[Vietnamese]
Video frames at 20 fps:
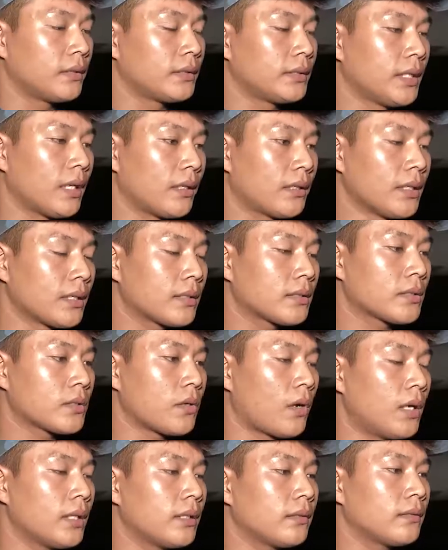nhận thức
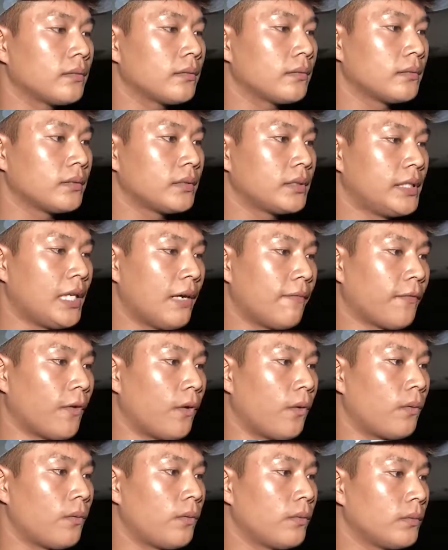rõ nhiệm
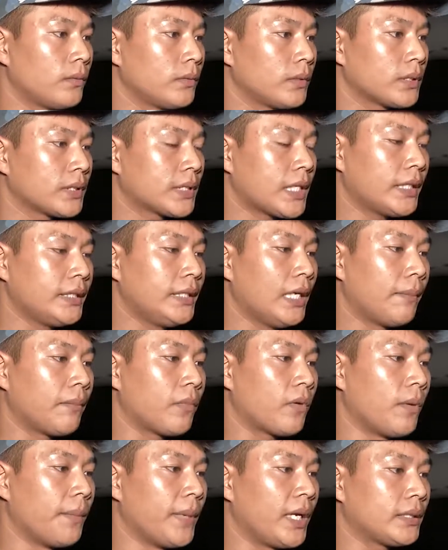vụ, trách nhiệm
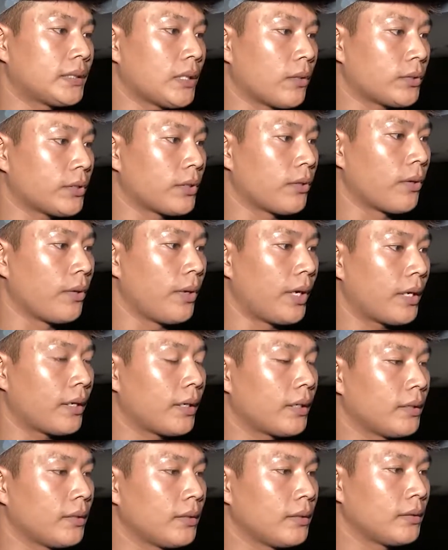của mình trong quá trình huấn luyện.
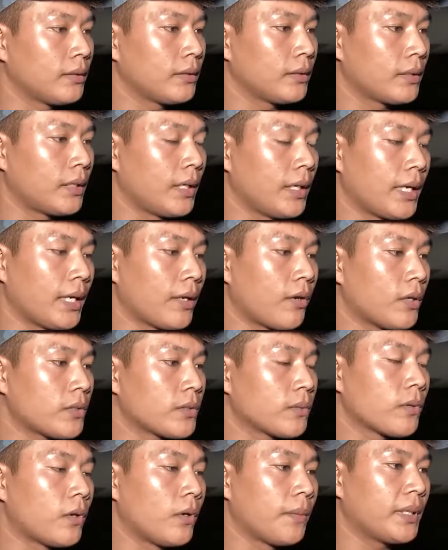Thì khi đó
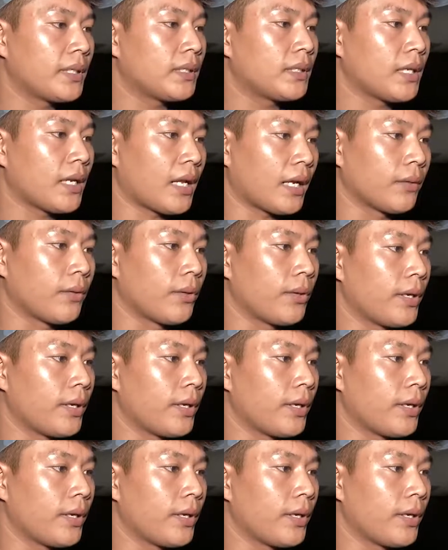chúng tôi mới tiến hành huấn